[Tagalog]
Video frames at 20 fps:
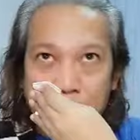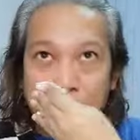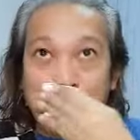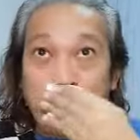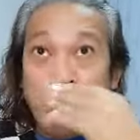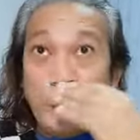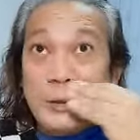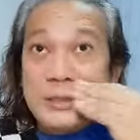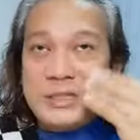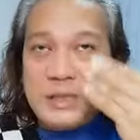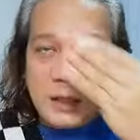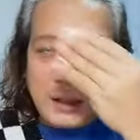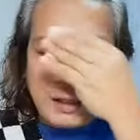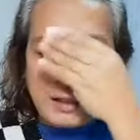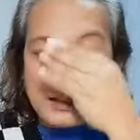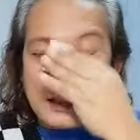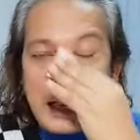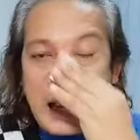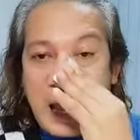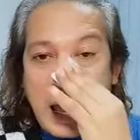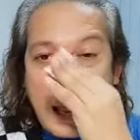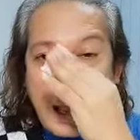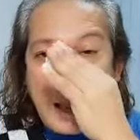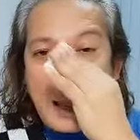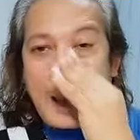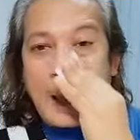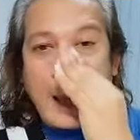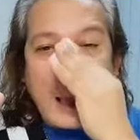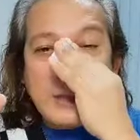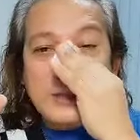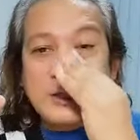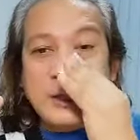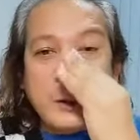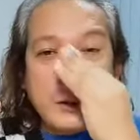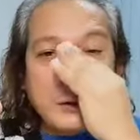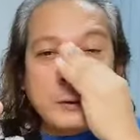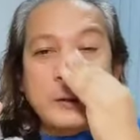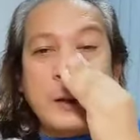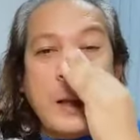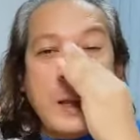Puro secret lang.
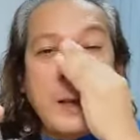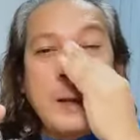Charot.